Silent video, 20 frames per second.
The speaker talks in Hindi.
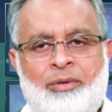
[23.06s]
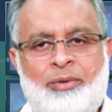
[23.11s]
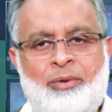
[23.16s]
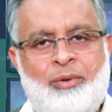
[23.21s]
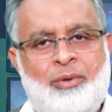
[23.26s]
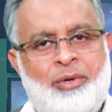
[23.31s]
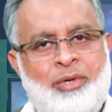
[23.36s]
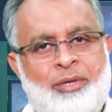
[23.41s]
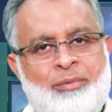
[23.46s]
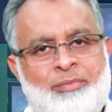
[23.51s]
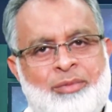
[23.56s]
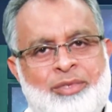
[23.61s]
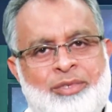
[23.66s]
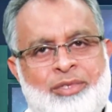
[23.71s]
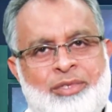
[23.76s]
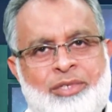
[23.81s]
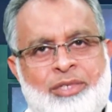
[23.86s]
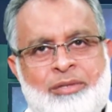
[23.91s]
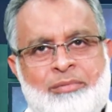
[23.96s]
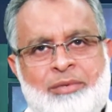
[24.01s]
कोई
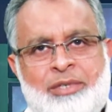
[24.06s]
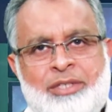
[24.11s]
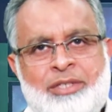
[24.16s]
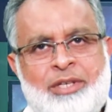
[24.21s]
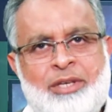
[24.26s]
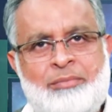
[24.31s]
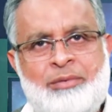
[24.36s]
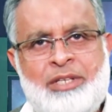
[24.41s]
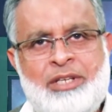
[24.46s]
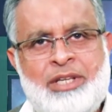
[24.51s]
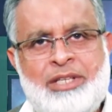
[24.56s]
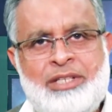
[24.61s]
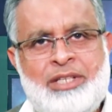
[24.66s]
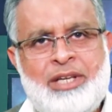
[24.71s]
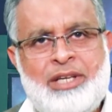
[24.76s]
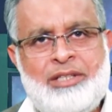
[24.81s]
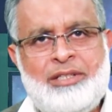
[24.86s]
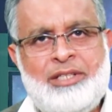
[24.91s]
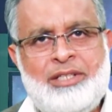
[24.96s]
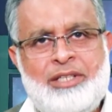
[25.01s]
मुसीबत कभी नहीं
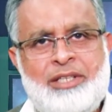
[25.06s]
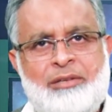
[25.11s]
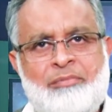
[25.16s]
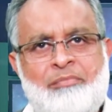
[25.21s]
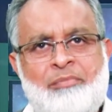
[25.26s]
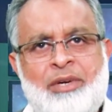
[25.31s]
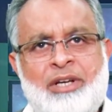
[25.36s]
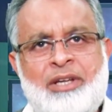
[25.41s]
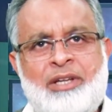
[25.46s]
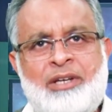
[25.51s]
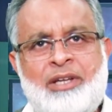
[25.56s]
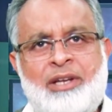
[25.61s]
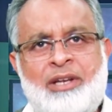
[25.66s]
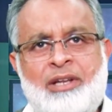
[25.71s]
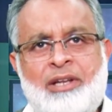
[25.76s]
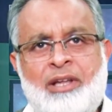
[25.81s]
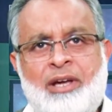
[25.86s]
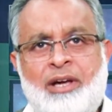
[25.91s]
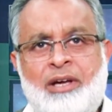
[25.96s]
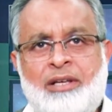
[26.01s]
आती मगर
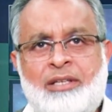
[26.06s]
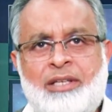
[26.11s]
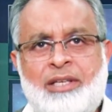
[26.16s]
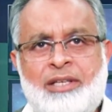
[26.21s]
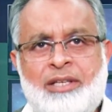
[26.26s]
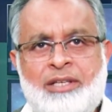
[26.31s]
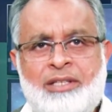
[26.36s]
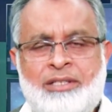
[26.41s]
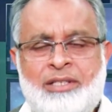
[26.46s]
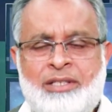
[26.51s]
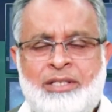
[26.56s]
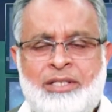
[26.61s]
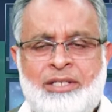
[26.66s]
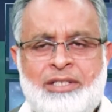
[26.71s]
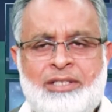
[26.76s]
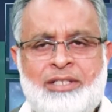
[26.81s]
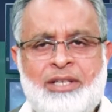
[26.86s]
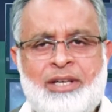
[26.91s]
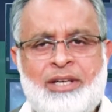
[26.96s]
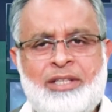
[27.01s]
अल्लाह के इज़न
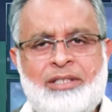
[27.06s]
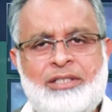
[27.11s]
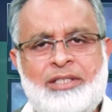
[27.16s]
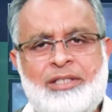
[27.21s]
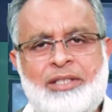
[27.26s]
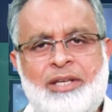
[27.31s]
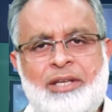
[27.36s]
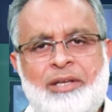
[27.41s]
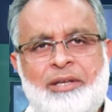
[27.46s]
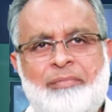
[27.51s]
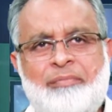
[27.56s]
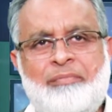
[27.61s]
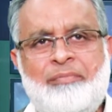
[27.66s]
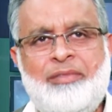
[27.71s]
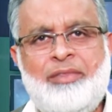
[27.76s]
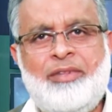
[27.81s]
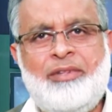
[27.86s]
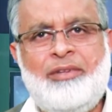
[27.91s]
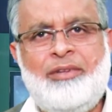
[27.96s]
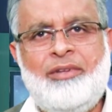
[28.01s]
ही से आती है
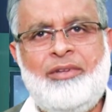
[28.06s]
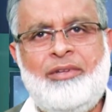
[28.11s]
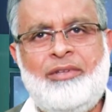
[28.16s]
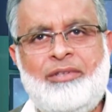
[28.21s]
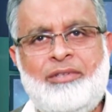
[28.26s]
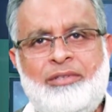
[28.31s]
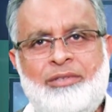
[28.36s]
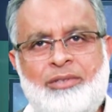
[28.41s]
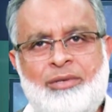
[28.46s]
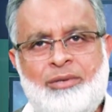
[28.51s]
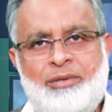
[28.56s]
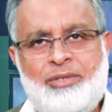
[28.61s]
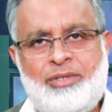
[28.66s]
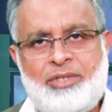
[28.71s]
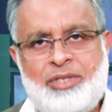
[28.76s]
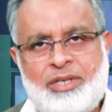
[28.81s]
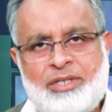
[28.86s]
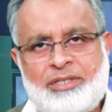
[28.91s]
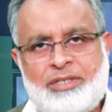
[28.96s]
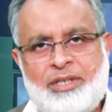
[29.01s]
जो
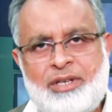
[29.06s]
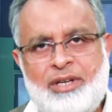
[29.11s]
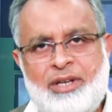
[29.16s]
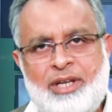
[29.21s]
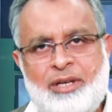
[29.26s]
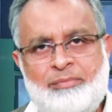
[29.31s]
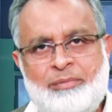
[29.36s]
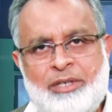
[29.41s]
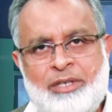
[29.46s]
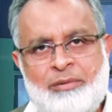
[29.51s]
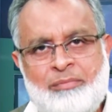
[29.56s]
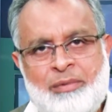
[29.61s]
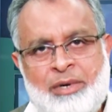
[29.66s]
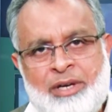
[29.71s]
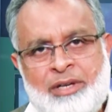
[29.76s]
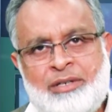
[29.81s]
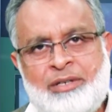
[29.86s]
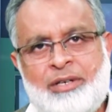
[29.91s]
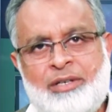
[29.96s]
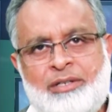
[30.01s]
शख्स अल्लाह पर
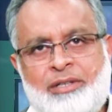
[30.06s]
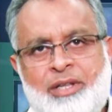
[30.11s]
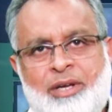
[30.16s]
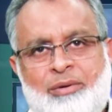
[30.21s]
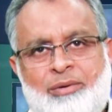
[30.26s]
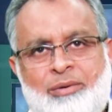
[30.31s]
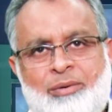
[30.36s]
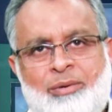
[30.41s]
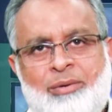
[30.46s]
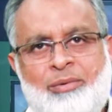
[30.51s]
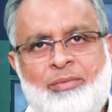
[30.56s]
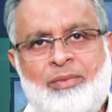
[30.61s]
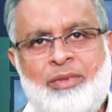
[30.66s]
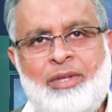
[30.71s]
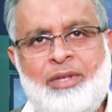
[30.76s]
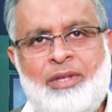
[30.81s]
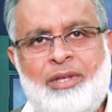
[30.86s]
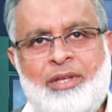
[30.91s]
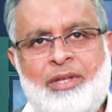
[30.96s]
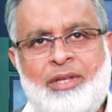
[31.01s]
ईमान रखता हो
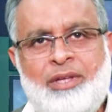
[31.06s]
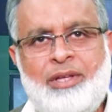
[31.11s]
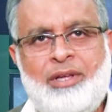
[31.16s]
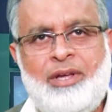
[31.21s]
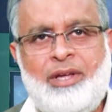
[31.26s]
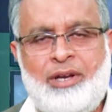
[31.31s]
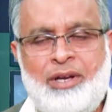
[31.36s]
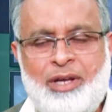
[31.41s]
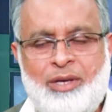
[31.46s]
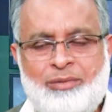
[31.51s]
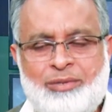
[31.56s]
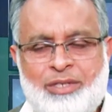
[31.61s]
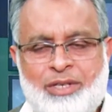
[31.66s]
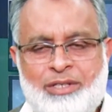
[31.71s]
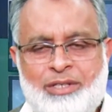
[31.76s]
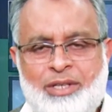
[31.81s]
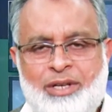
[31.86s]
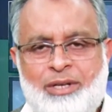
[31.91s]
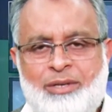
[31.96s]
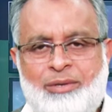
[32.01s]
अल्लाह
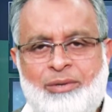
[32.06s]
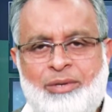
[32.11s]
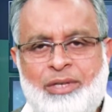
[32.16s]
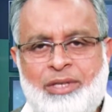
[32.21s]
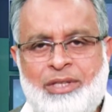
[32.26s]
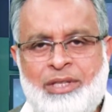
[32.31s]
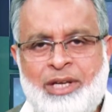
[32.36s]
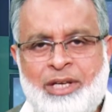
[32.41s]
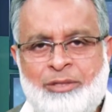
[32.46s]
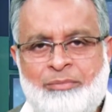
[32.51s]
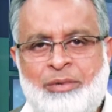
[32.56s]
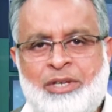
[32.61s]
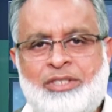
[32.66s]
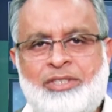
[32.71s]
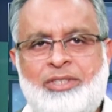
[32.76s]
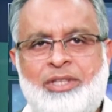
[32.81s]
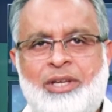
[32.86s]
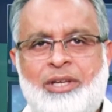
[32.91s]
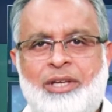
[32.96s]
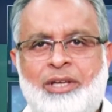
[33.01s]
उसके दिल को हिदायत
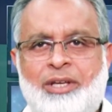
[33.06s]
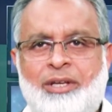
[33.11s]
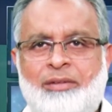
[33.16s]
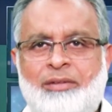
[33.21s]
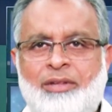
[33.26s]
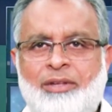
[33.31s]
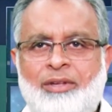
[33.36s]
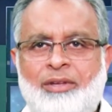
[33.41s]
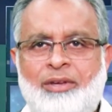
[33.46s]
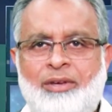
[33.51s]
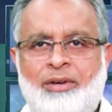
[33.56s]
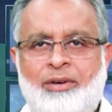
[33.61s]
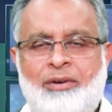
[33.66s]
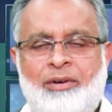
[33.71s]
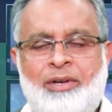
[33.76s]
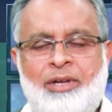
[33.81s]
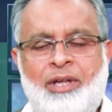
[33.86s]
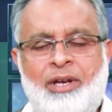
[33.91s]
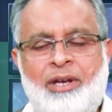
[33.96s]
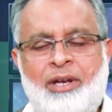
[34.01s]
बख्शता है
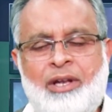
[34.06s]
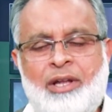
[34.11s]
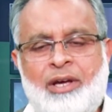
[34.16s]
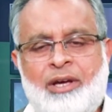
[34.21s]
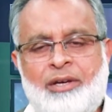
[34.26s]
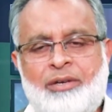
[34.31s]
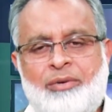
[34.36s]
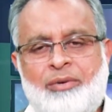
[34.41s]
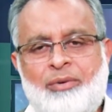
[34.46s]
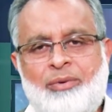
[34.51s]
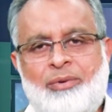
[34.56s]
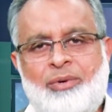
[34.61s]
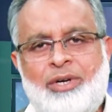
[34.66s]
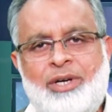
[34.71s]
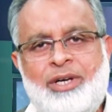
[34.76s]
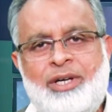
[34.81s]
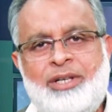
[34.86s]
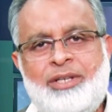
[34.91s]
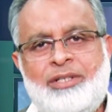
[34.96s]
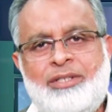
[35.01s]
और अल्लाह को
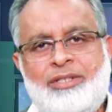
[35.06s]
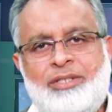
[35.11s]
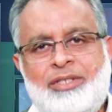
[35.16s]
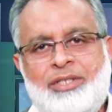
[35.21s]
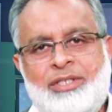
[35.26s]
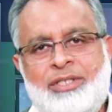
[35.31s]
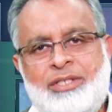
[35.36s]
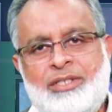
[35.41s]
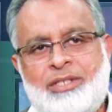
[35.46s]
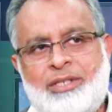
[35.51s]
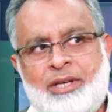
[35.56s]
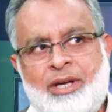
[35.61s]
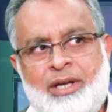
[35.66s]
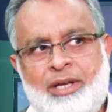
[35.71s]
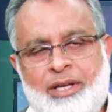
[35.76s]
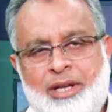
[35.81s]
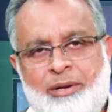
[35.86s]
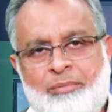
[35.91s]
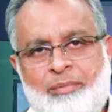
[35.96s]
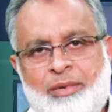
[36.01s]
हर चीज़ का
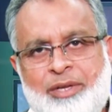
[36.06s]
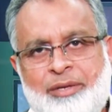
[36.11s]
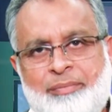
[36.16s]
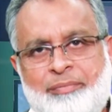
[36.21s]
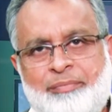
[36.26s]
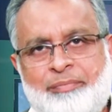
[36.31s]
इल्म है